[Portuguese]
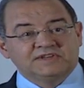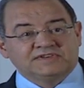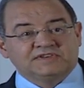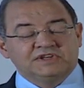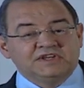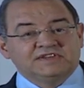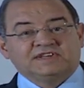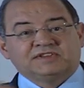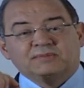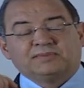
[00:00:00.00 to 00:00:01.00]
disse:
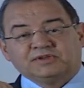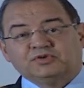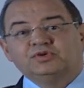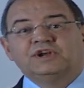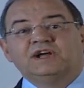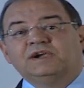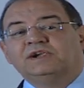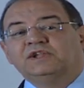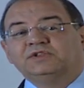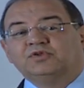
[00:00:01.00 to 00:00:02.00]
se a temperatura
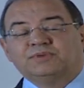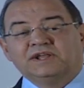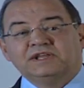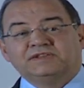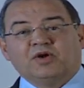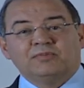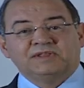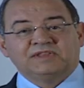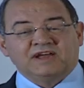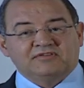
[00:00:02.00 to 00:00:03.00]
do planeta
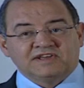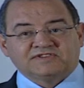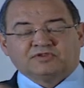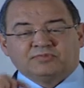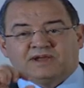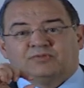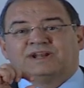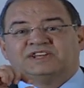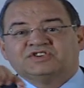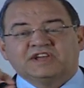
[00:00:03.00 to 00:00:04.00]
aumentar, vai-se formar uma
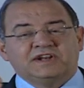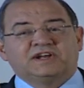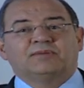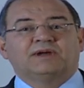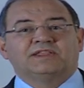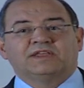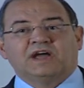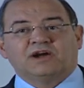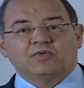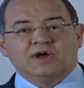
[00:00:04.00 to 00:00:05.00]
ligeira camada de
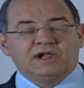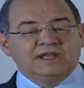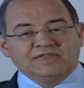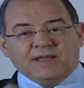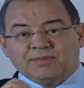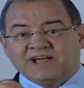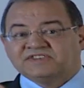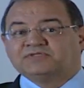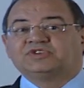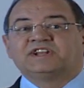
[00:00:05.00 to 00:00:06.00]
água na
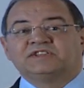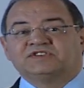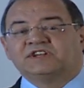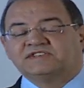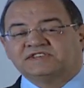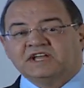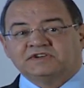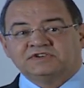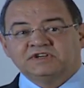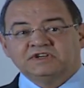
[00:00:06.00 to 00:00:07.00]
base dos grandes
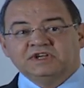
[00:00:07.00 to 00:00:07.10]
glaciares.